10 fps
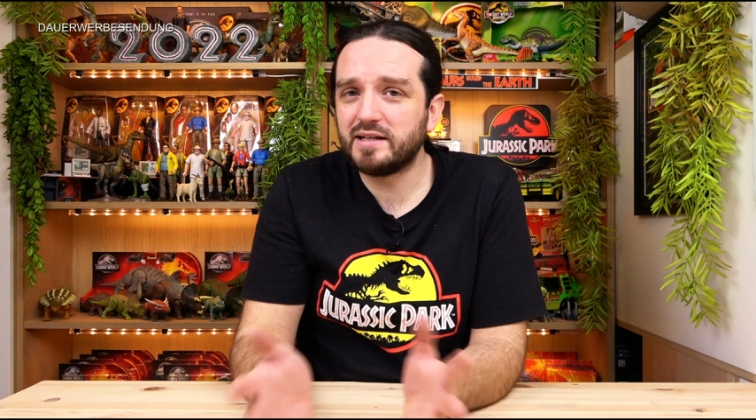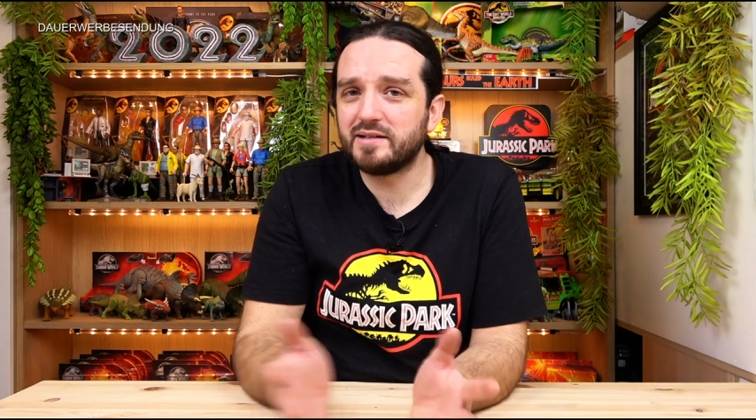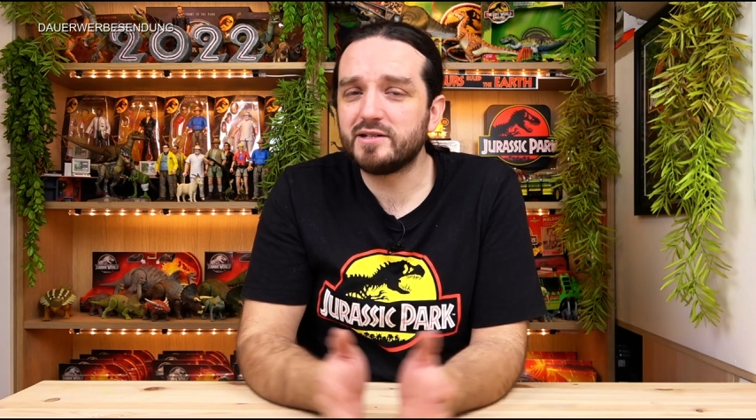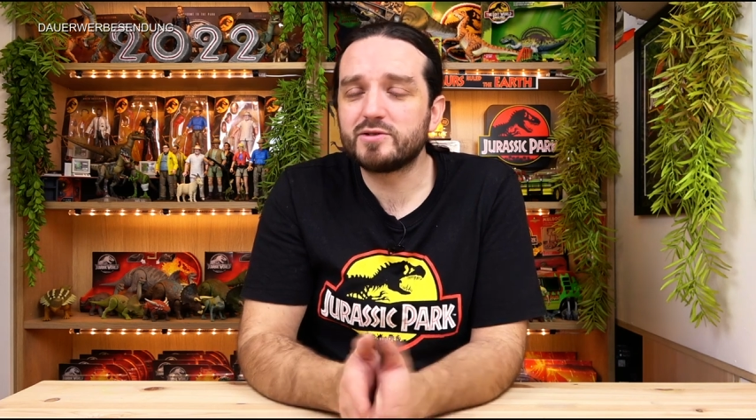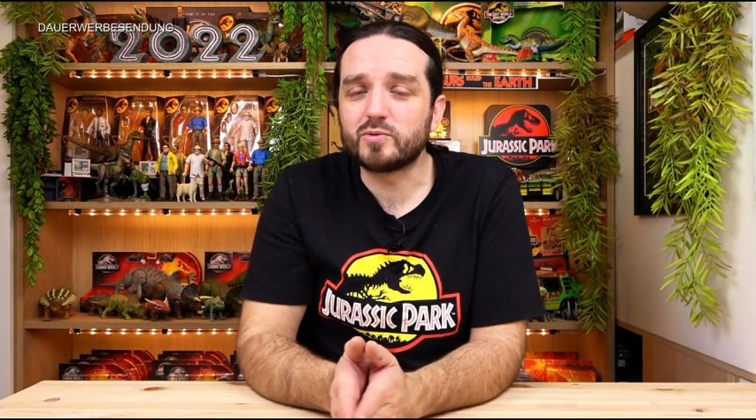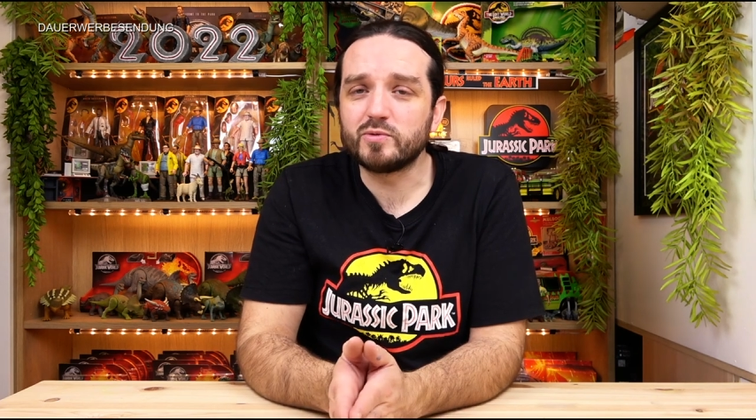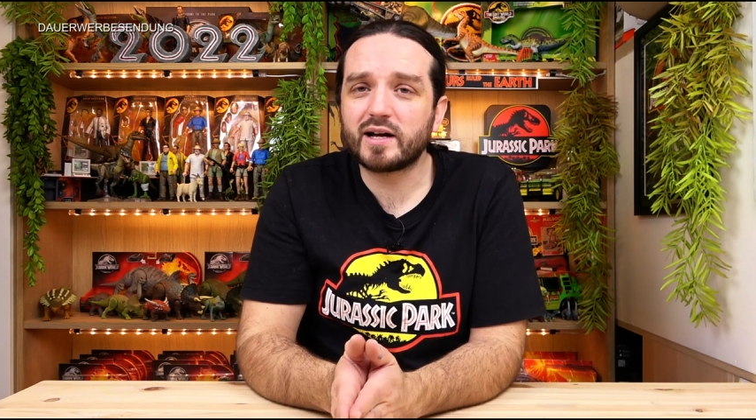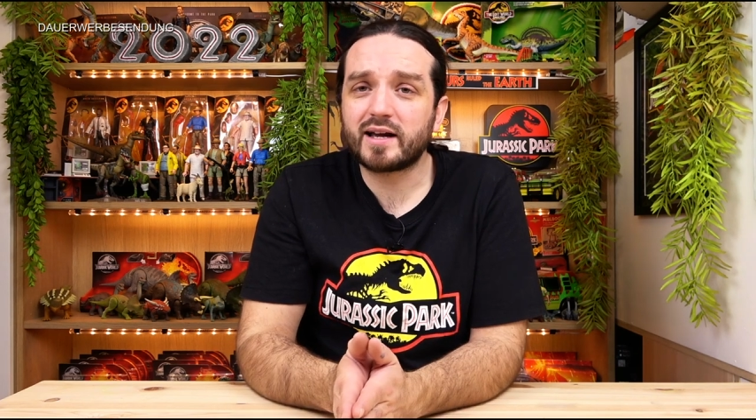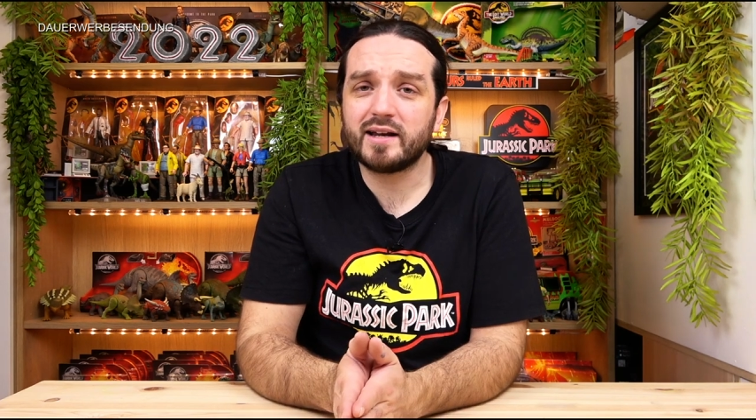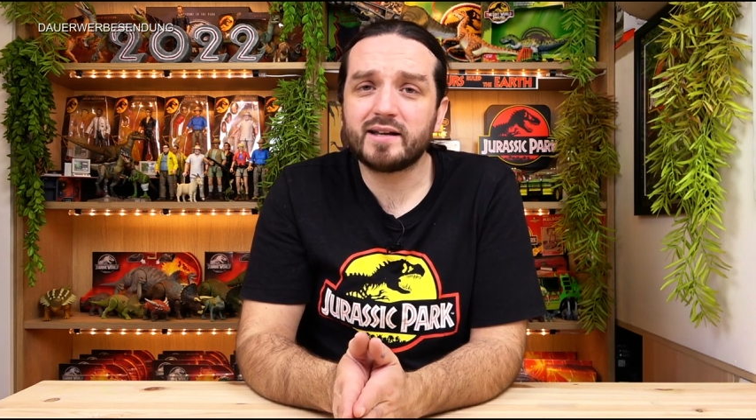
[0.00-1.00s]
ihn nicht so gut
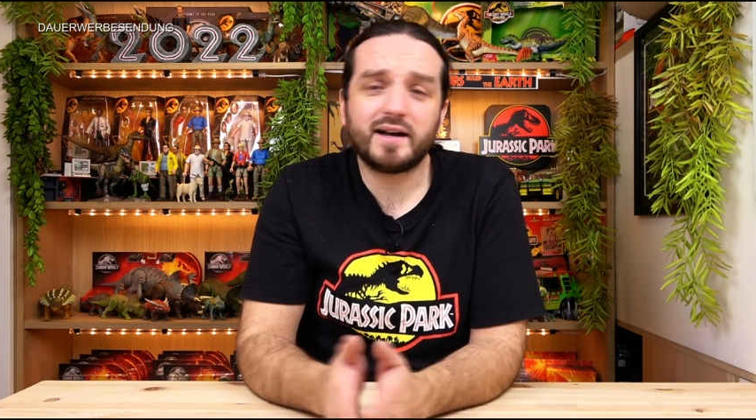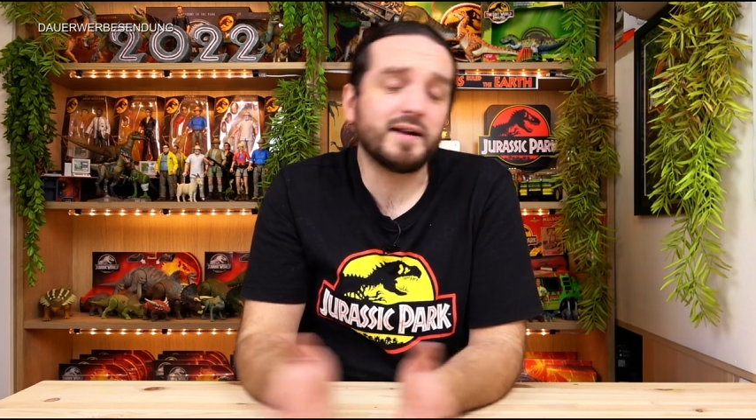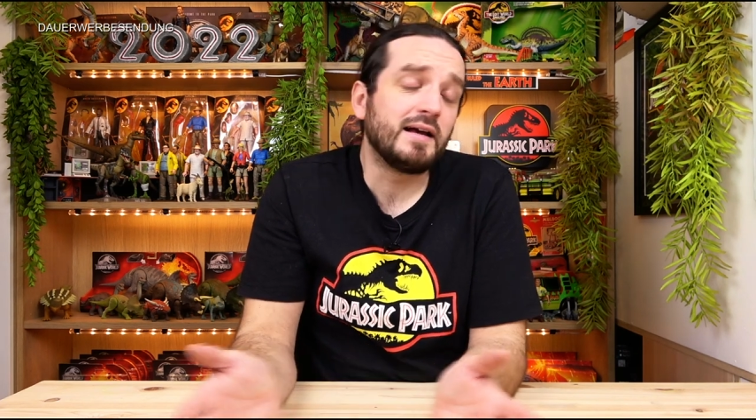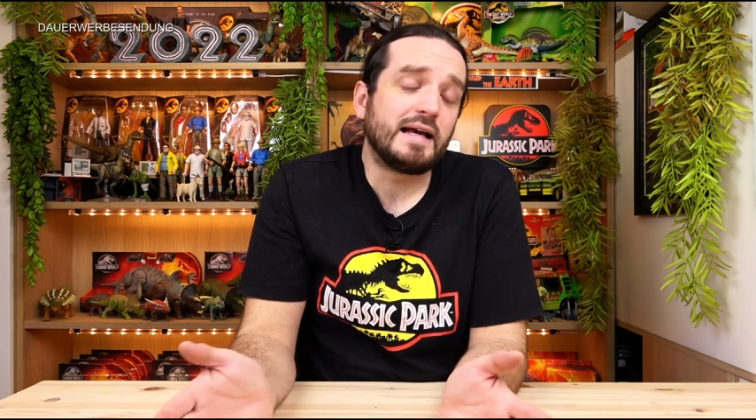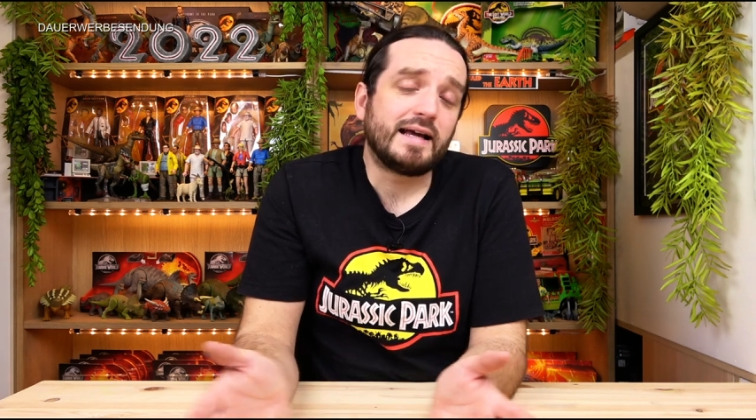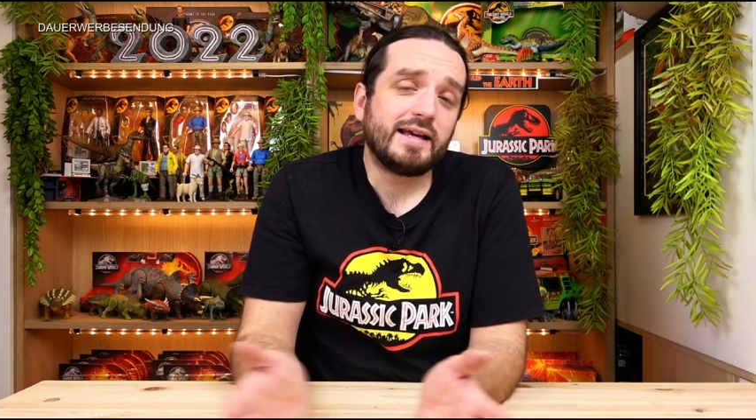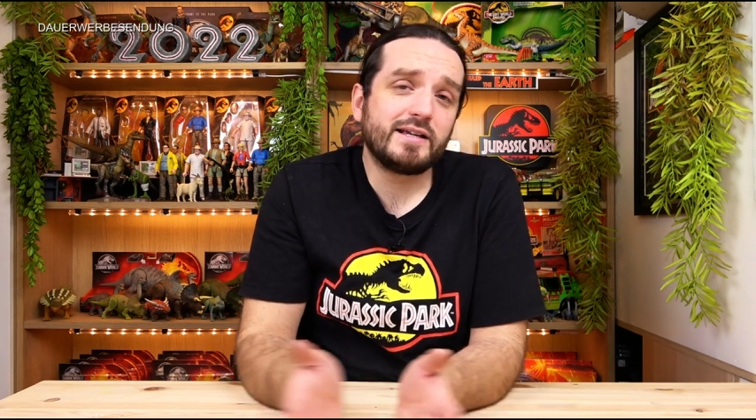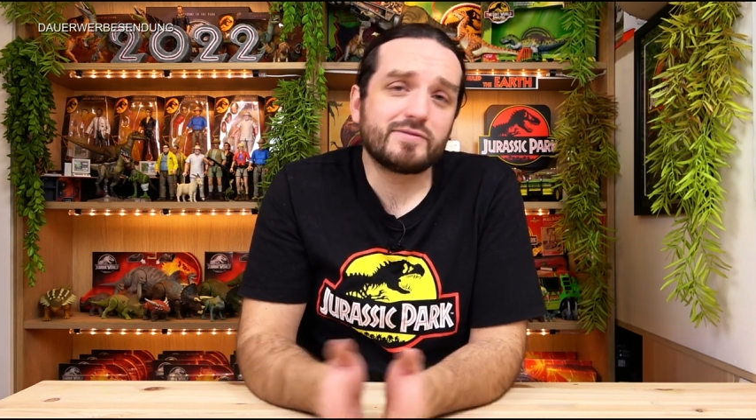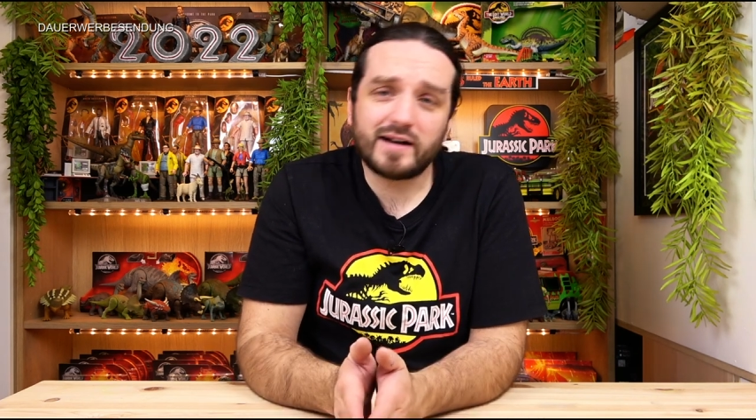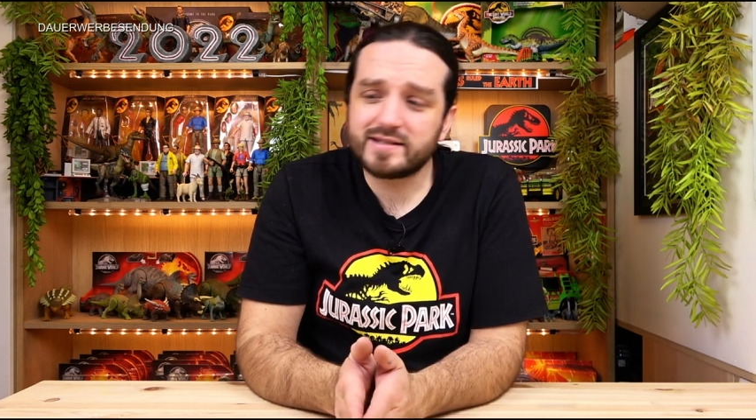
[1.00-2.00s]
erkennen kann.
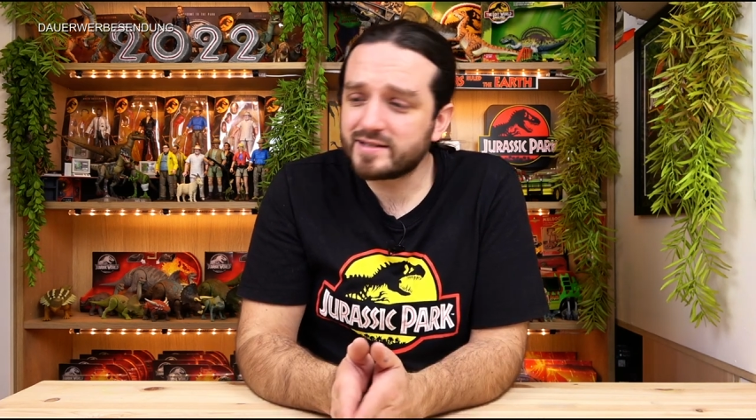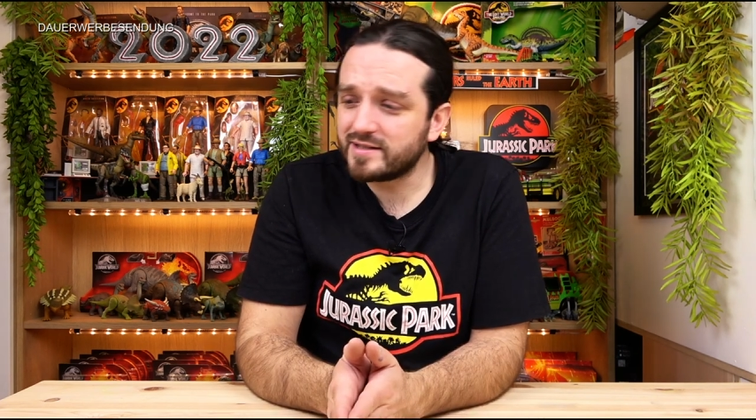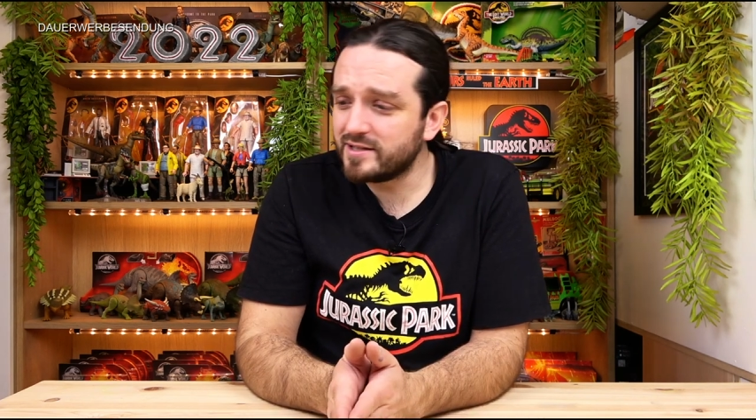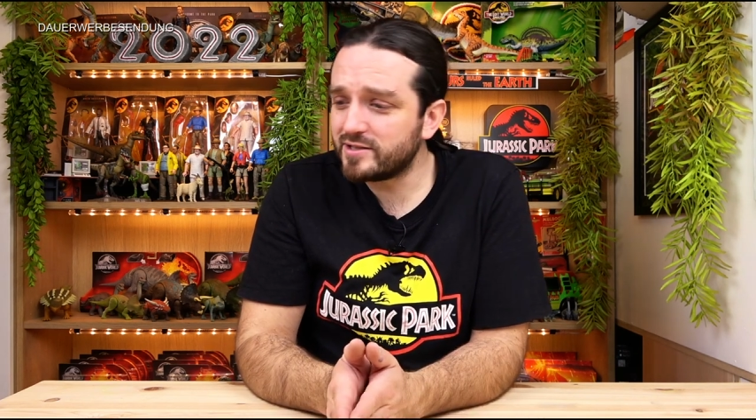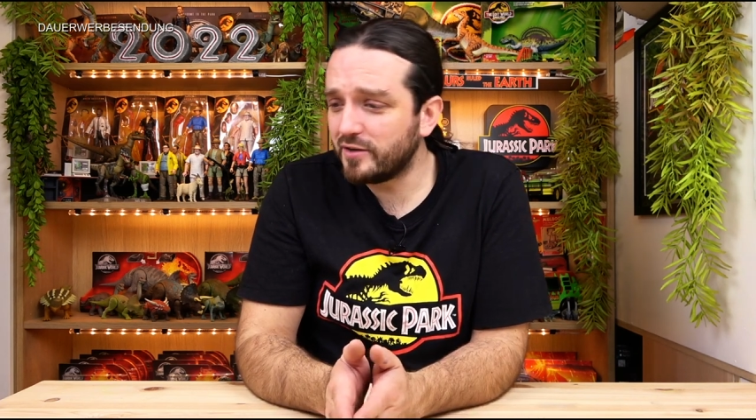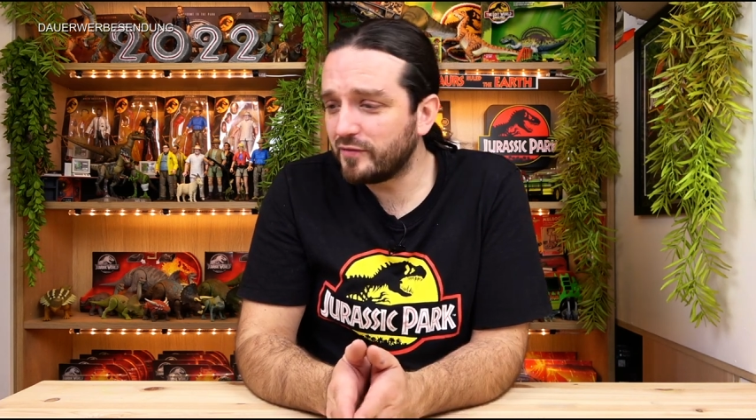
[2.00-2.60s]
Ich weiß es nicht,